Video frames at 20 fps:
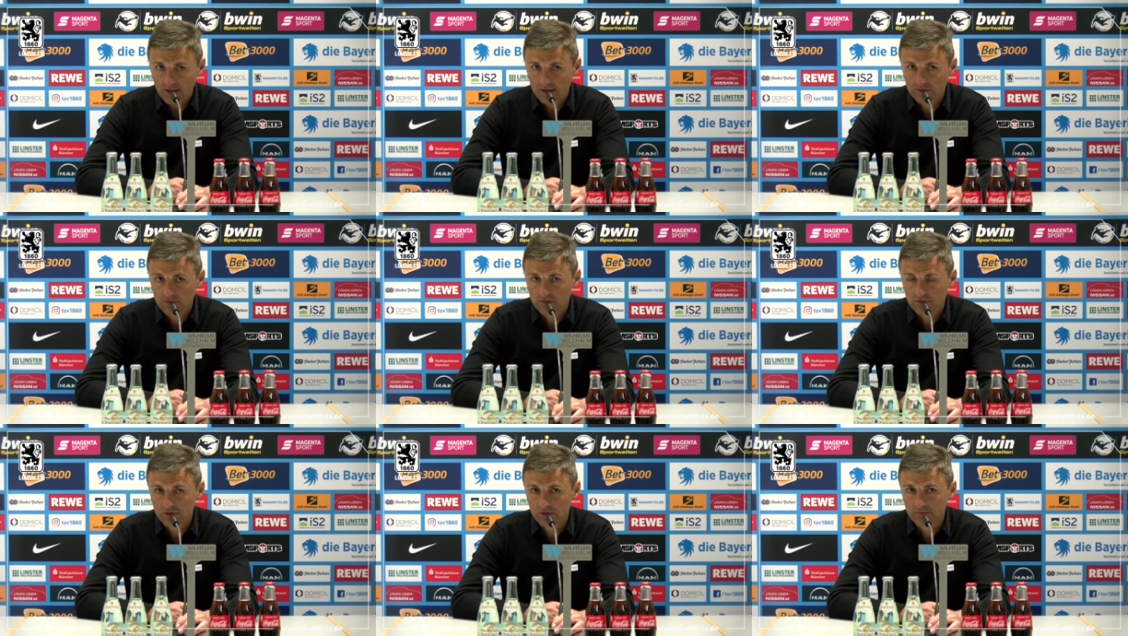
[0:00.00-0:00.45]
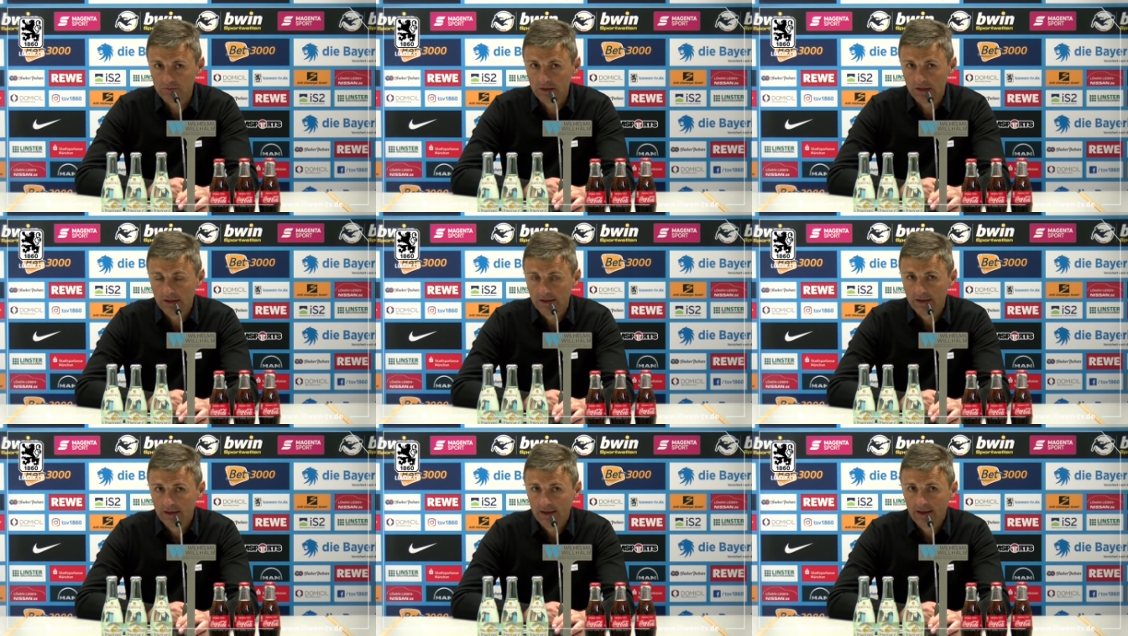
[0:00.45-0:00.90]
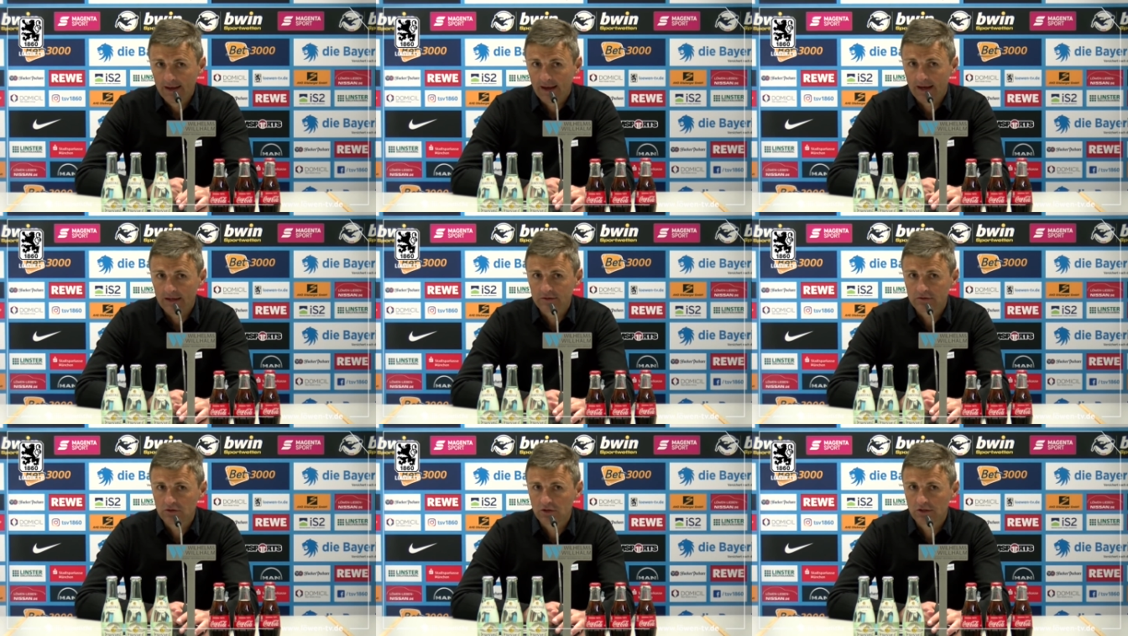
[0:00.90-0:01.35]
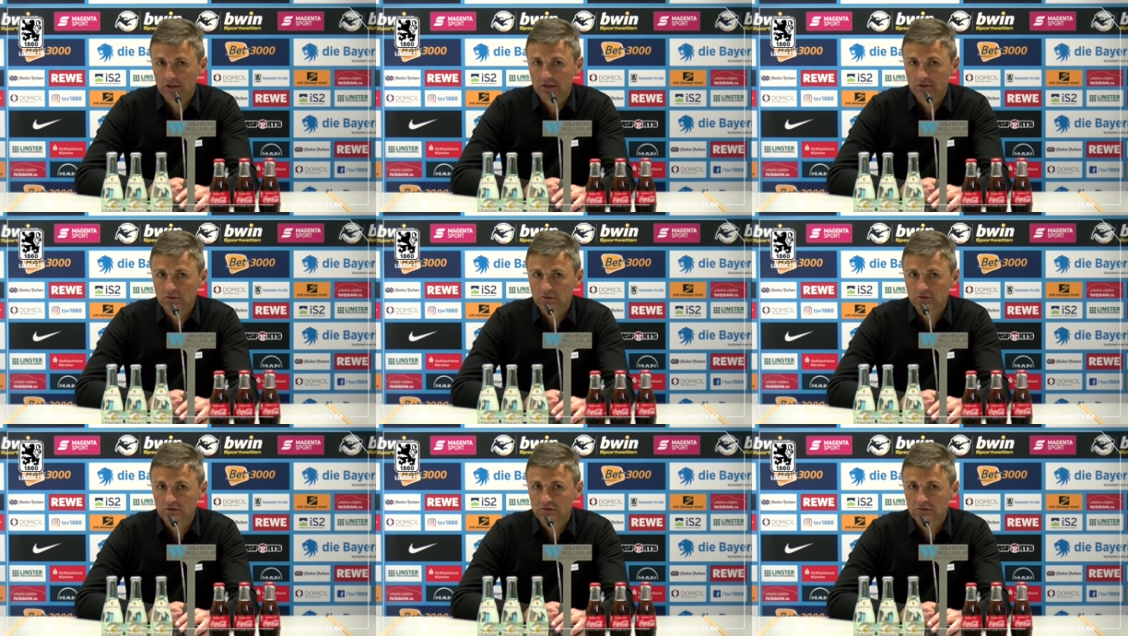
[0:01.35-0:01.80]
sondern die haben wir eiskalt
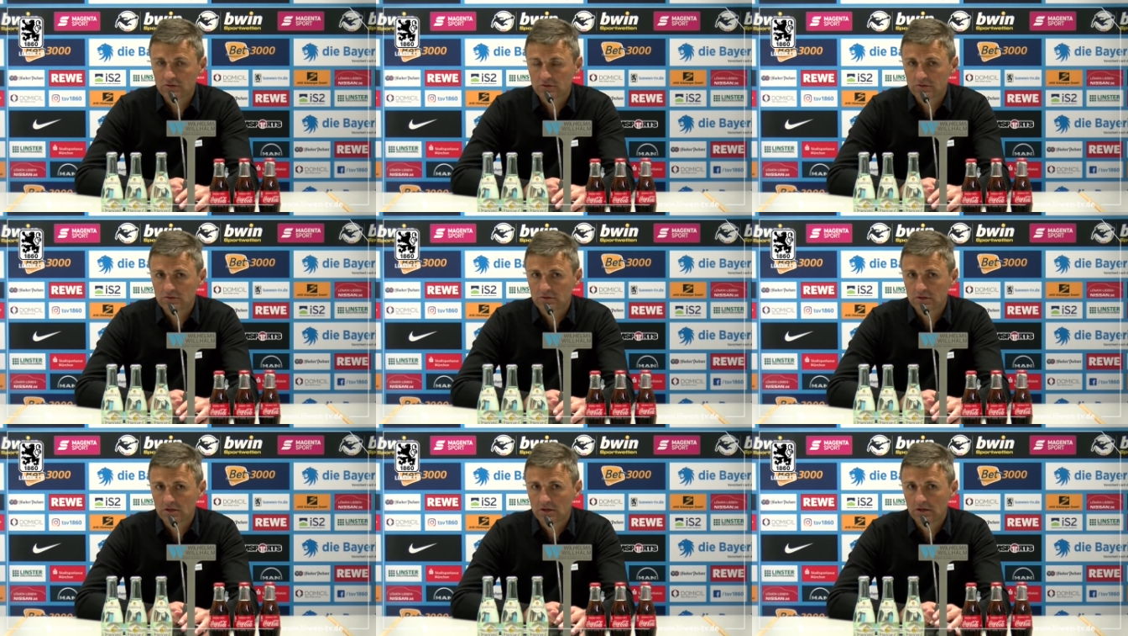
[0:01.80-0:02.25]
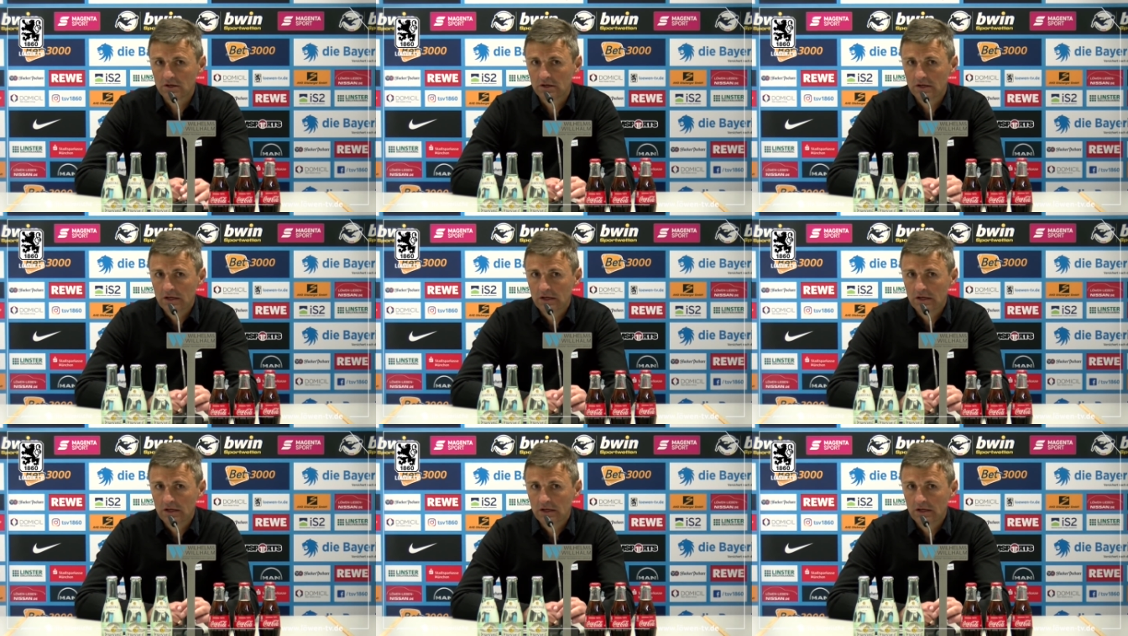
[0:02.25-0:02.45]
genutzt und äh,